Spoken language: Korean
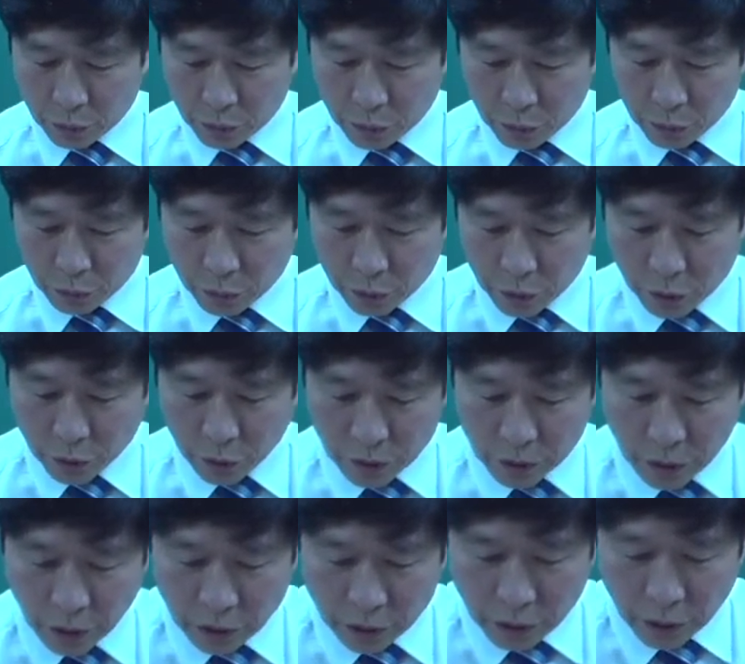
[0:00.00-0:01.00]
그리고
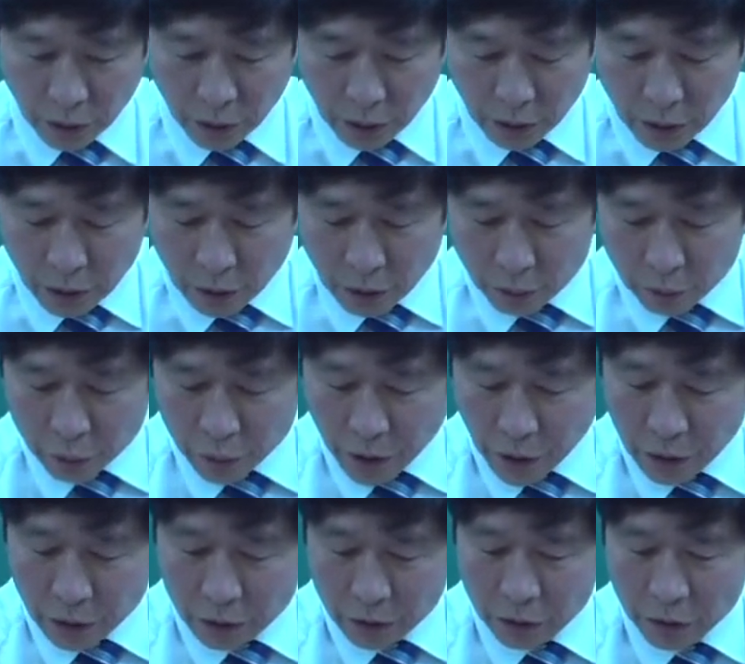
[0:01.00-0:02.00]
기관사한테
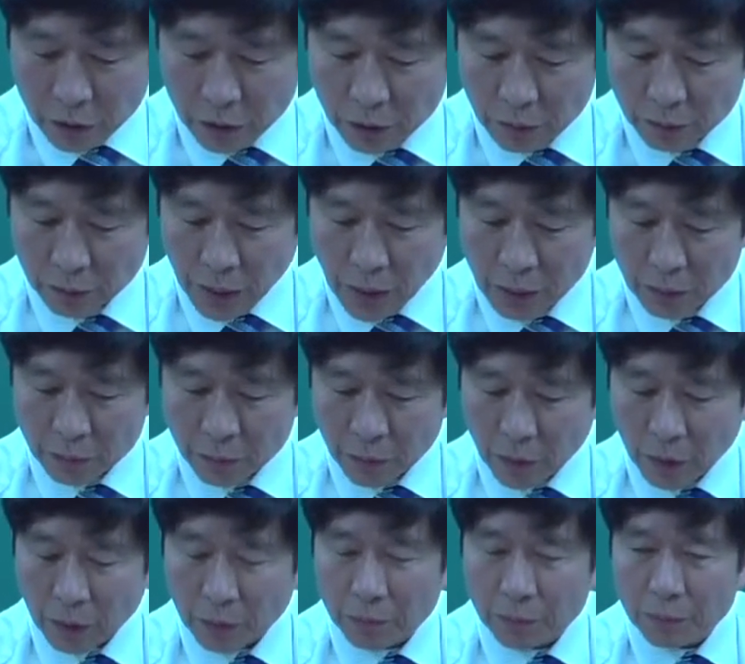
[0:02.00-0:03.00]
브레이크 쓰는
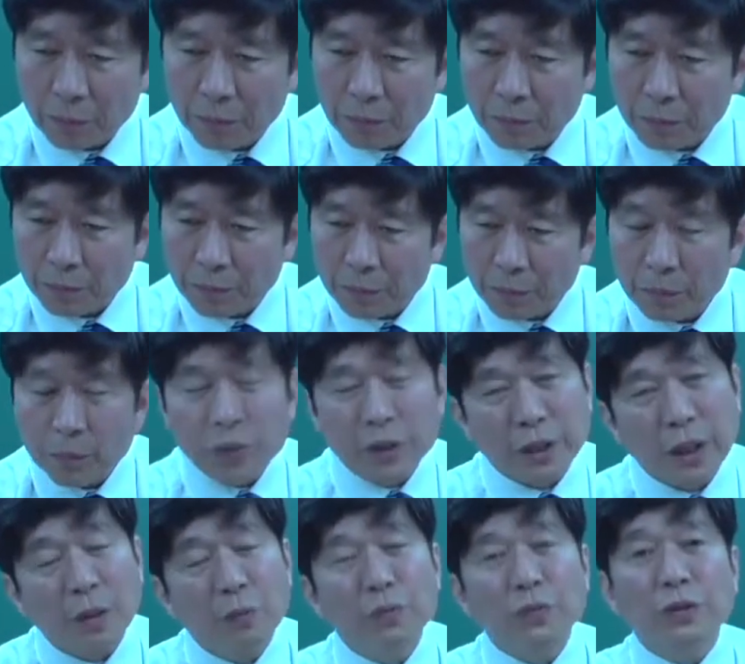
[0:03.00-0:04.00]
방법, 뭐
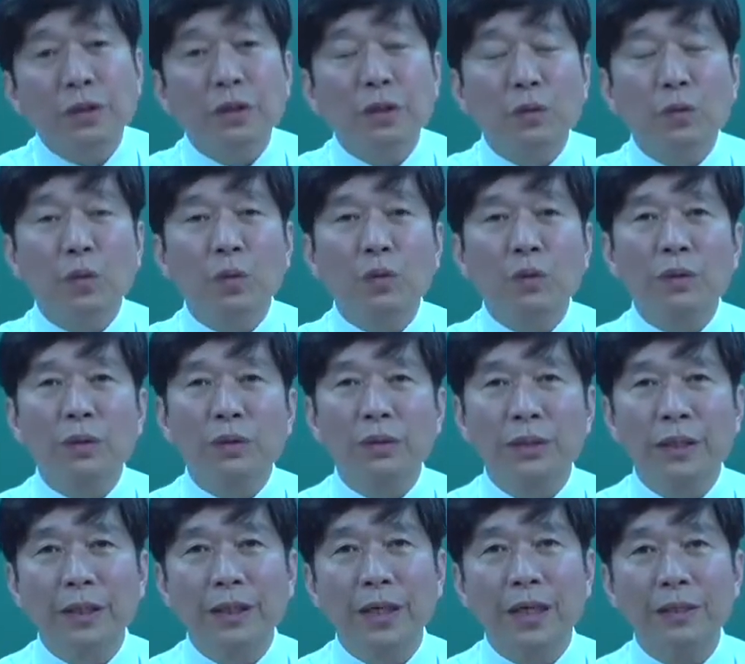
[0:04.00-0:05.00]
세부적인 그런 거는
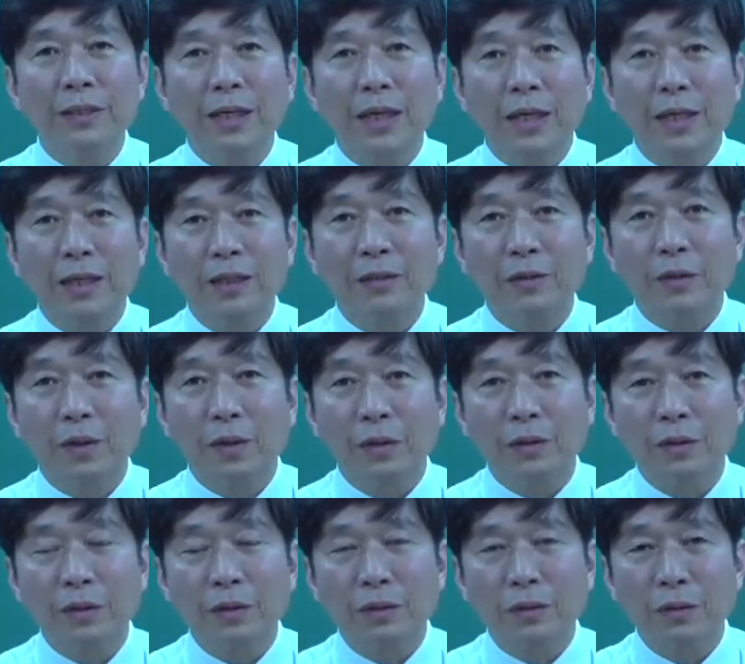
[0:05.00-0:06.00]
얘기하지 않겠죠.
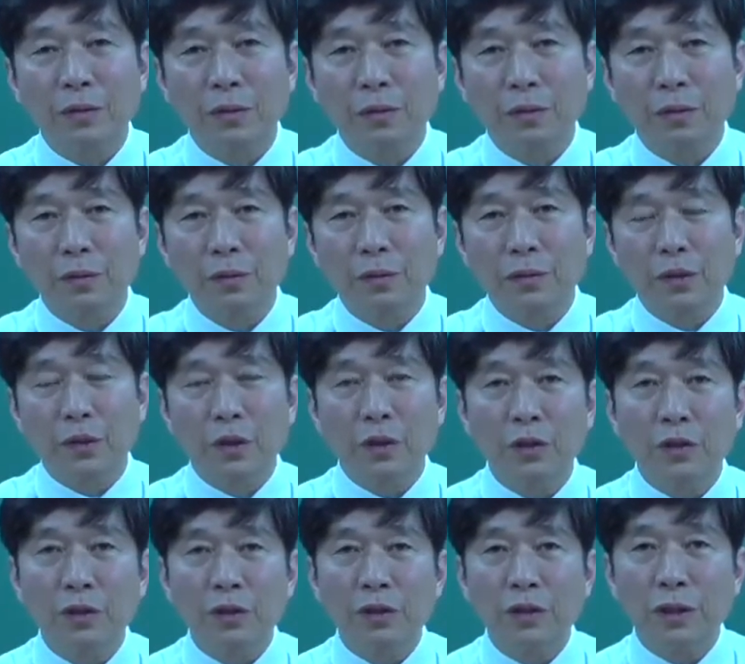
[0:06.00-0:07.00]
그런 거는
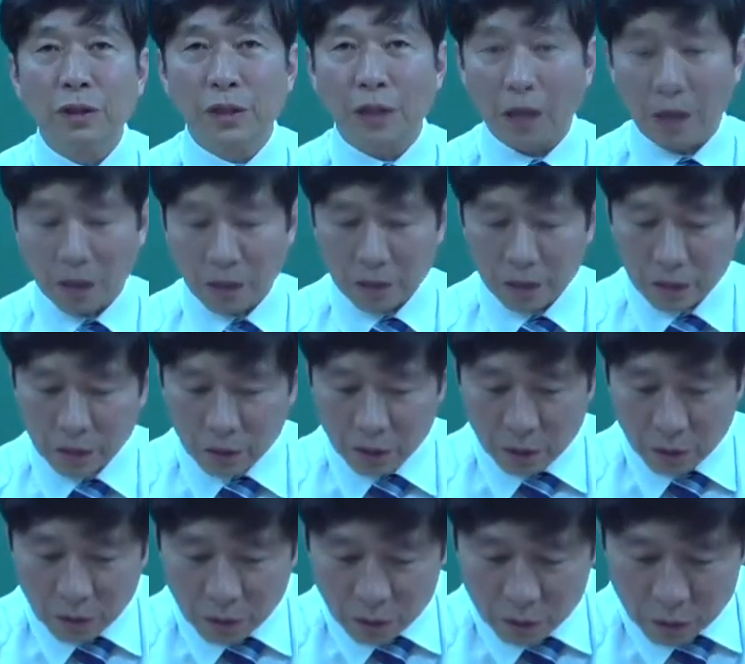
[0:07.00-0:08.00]
기능이니까
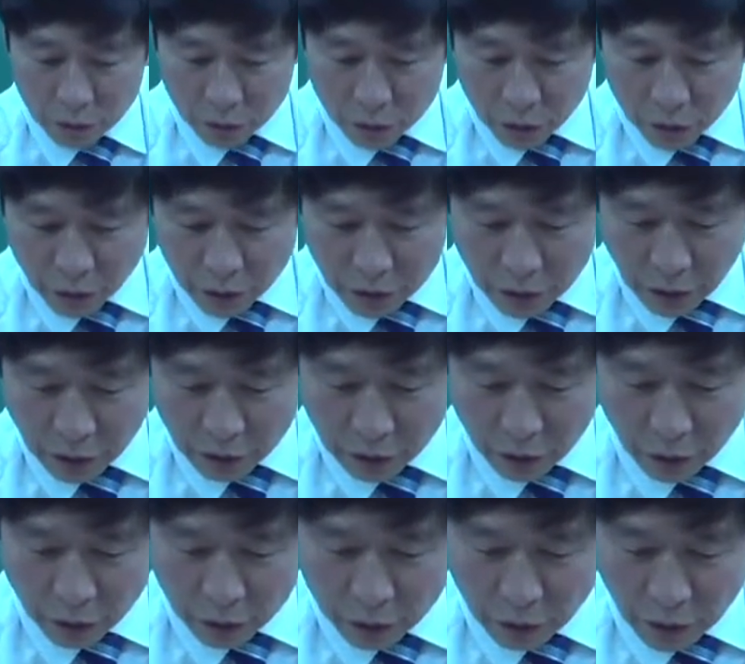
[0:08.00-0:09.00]
어, 기관사한테
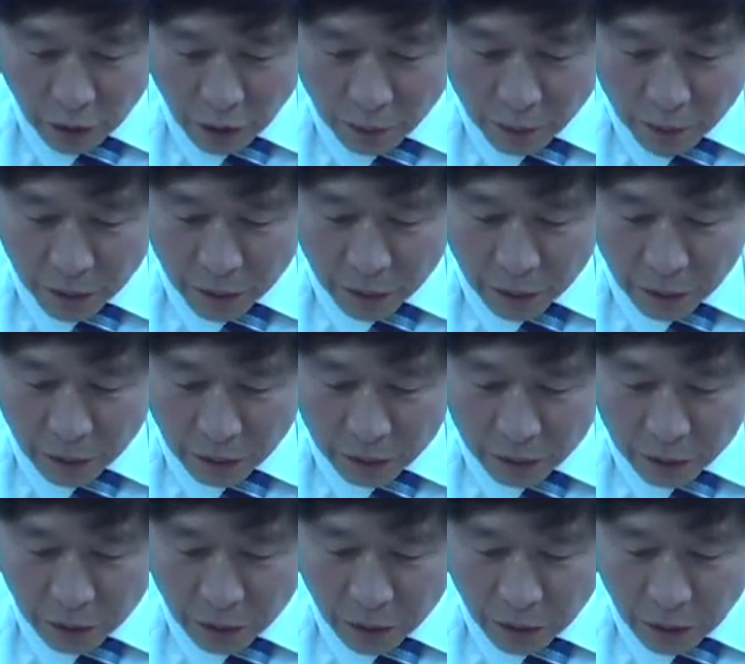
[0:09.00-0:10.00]
어떻게
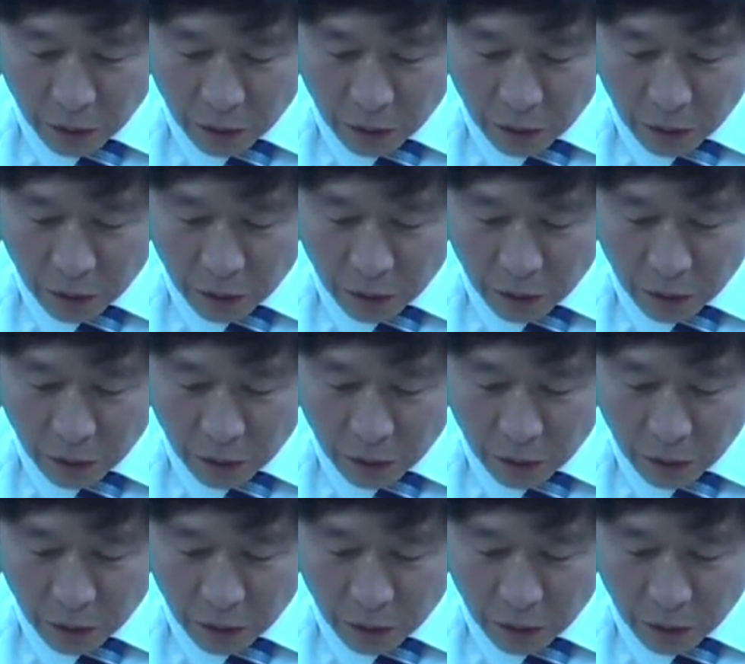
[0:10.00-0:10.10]
하면은